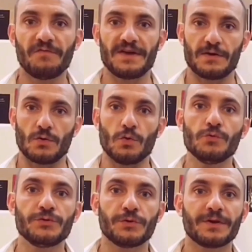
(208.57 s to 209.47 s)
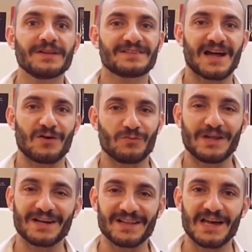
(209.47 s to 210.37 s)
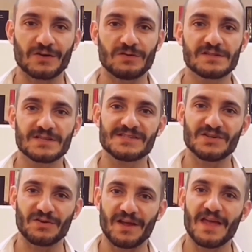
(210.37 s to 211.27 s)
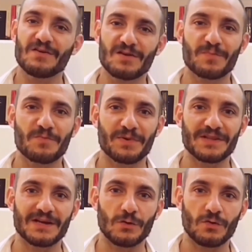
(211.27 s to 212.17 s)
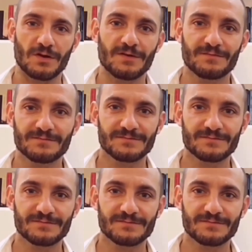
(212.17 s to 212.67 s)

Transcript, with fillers: ovvero l'unione tra una caldaia condensazione e una pompa di calore.